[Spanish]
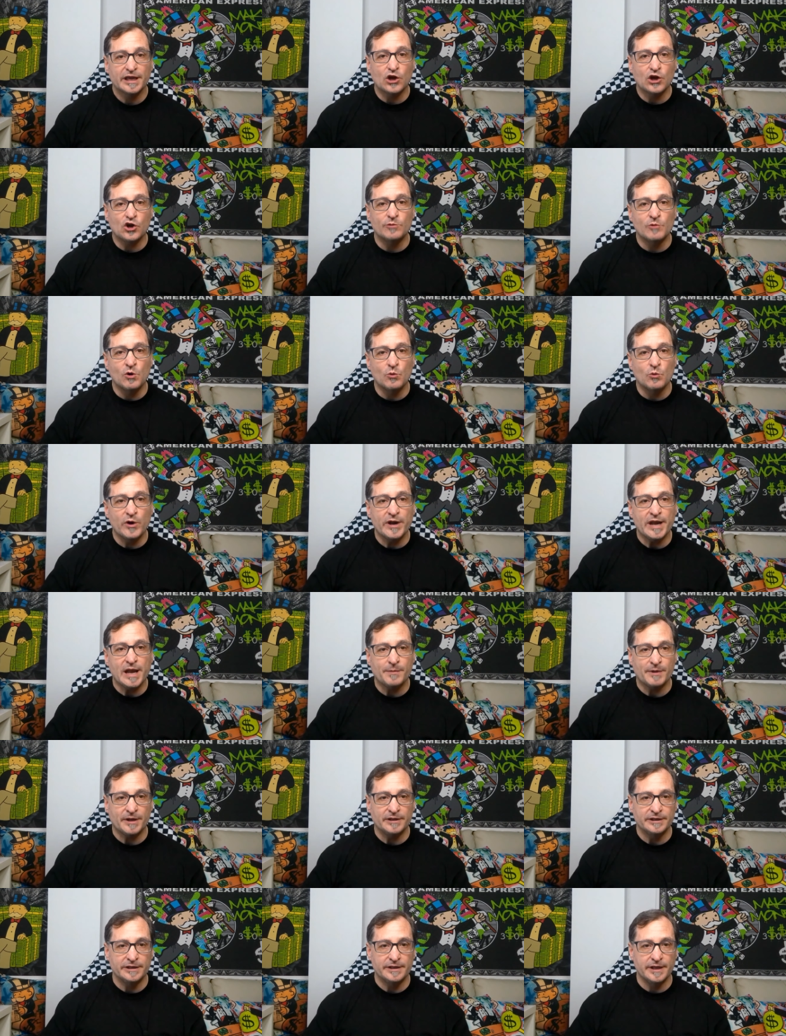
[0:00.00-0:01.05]
que como buen
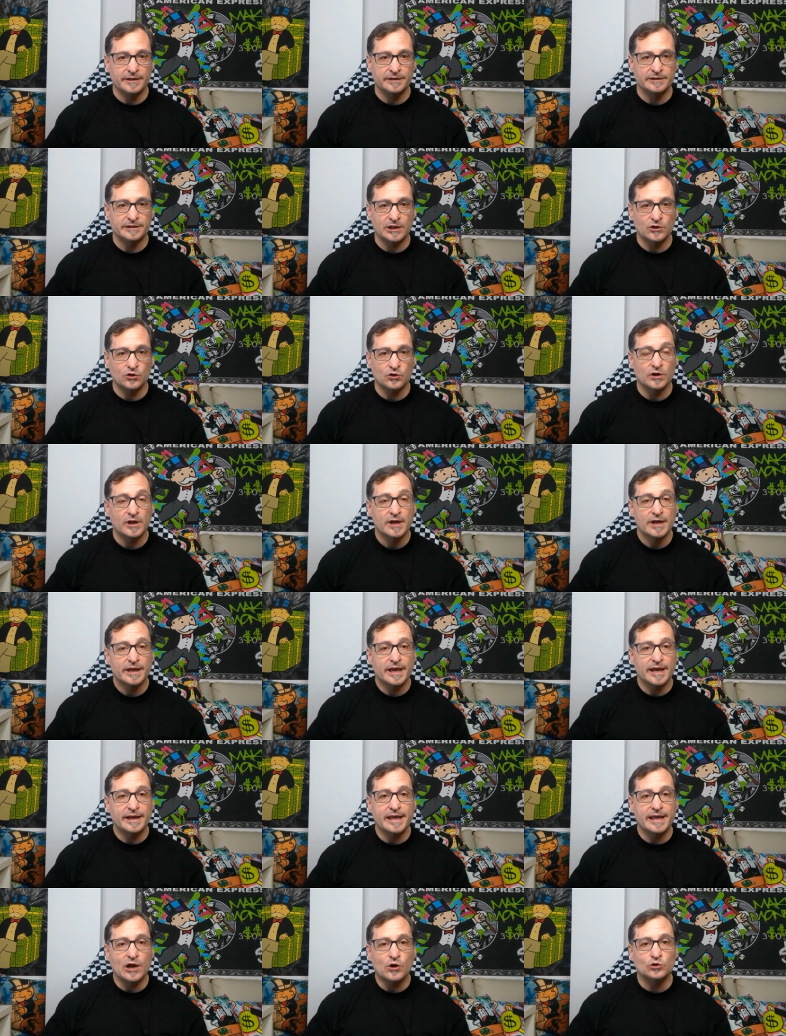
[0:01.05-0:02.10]
aprendiz de dictador
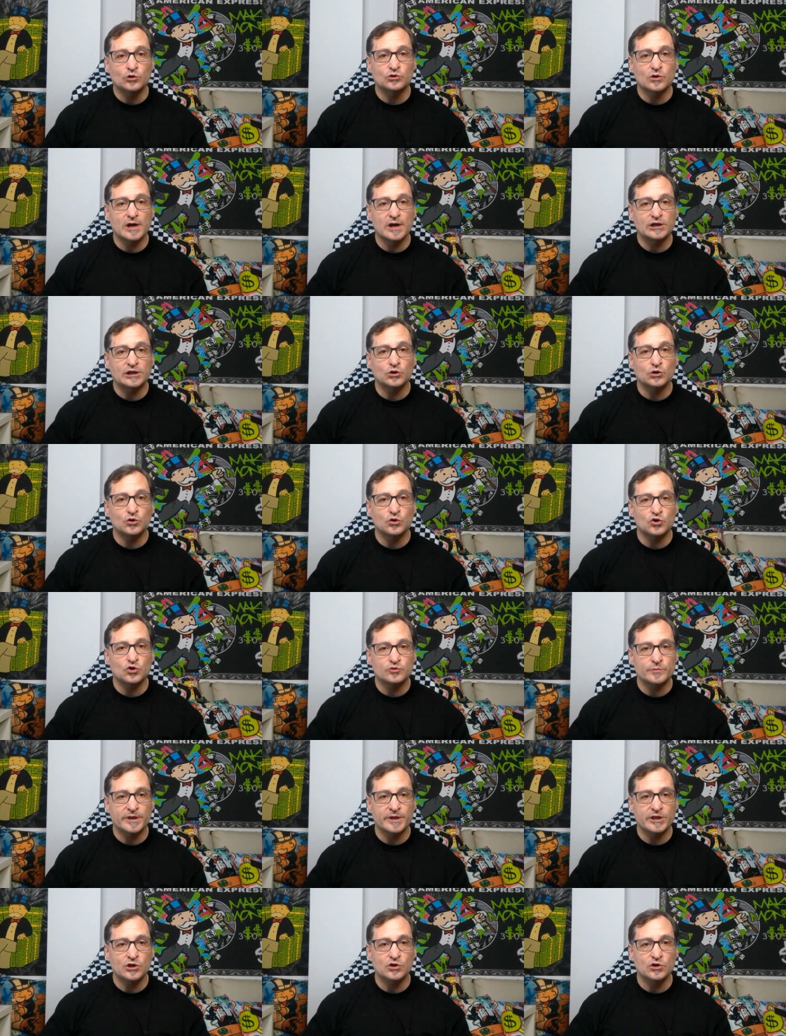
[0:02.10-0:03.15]
quería controlar todos
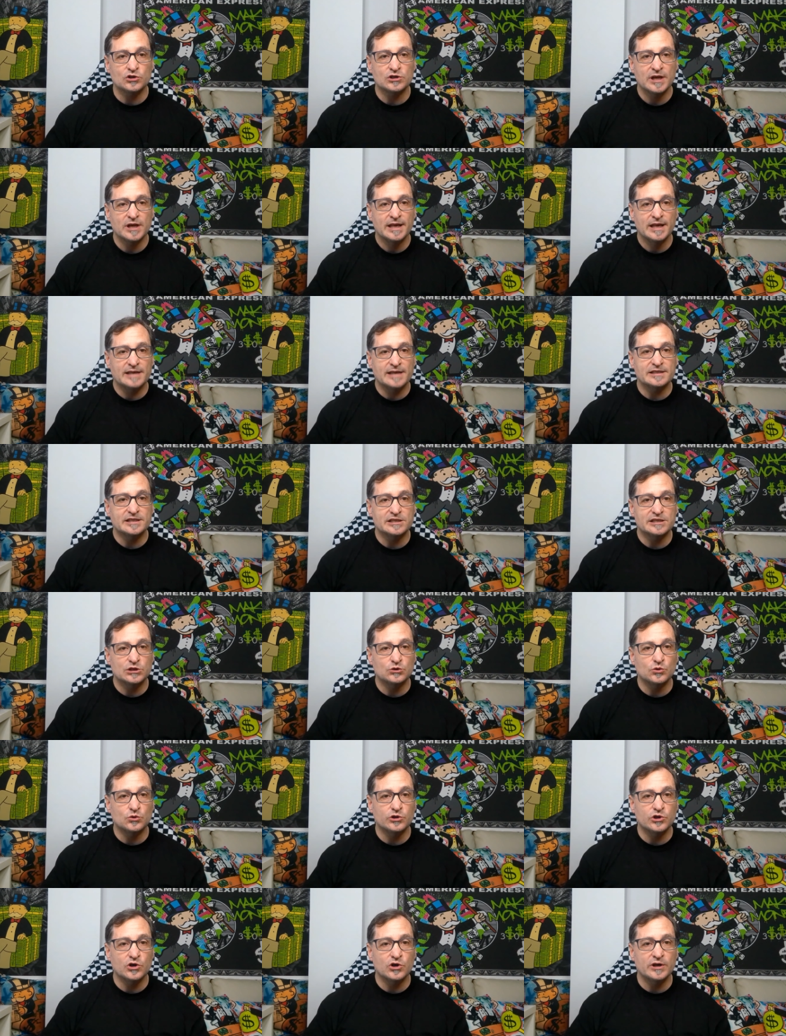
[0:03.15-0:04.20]
los medios, las
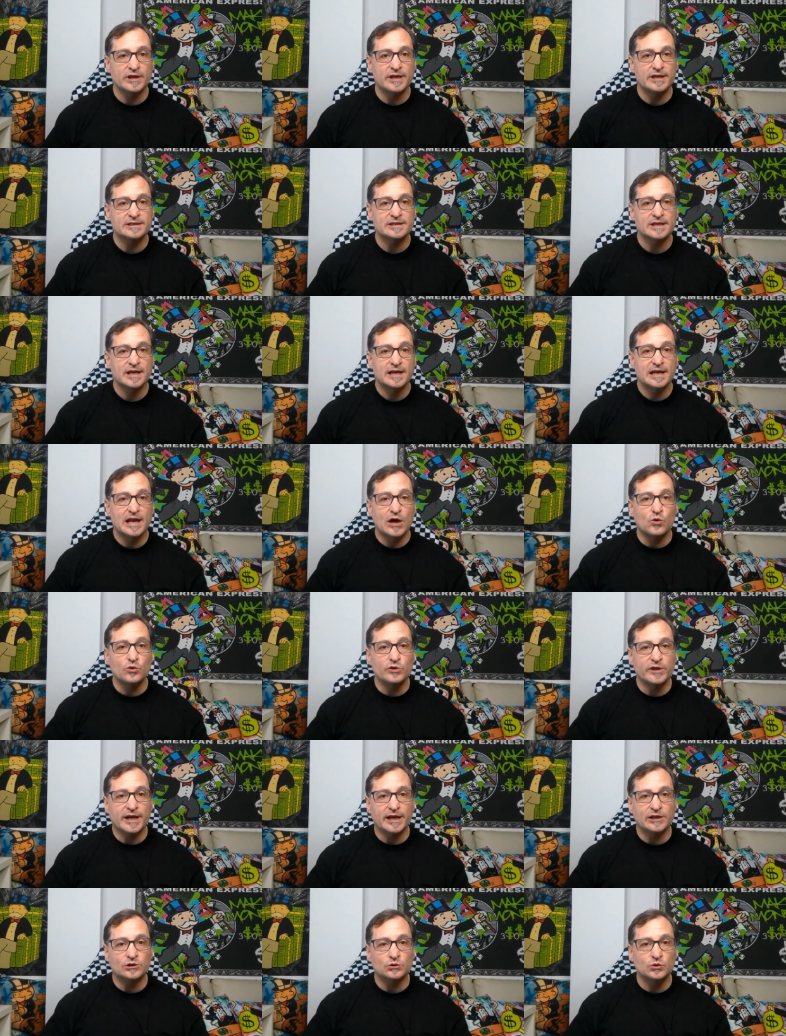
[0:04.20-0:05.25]
instituciones, la
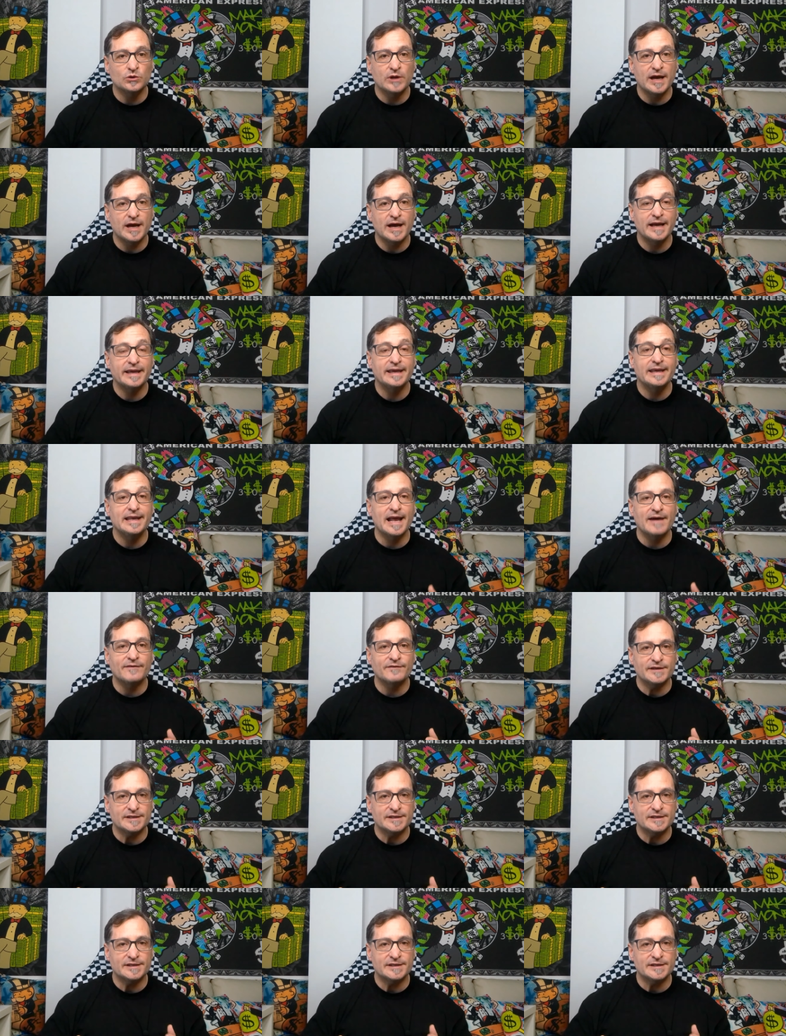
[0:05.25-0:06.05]
judicatura y la